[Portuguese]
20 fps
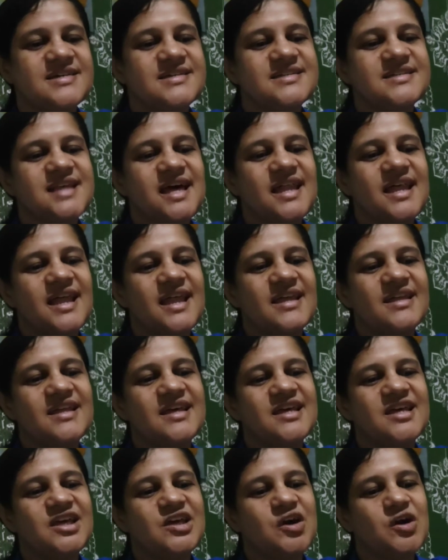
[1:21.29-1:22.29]
Estarei
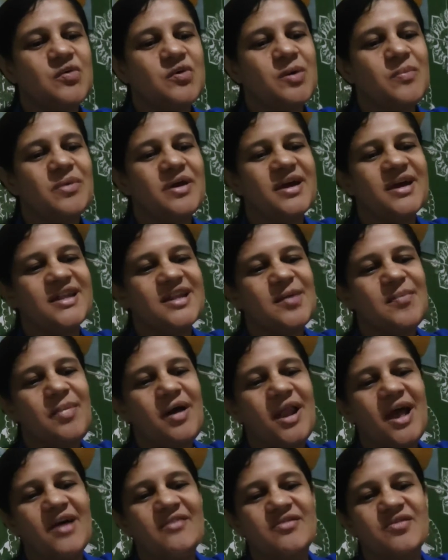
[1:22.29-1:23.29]
lendo aqui uma pequena
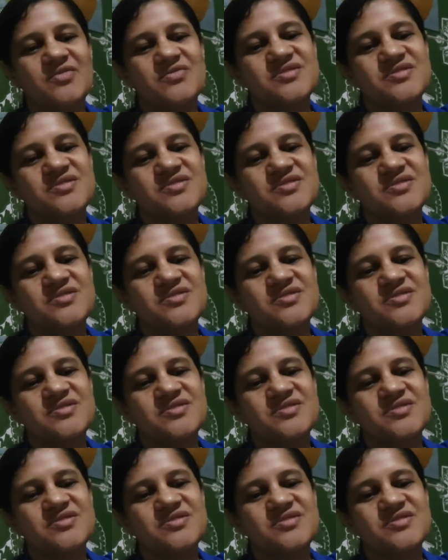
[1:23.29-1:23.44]
palavra,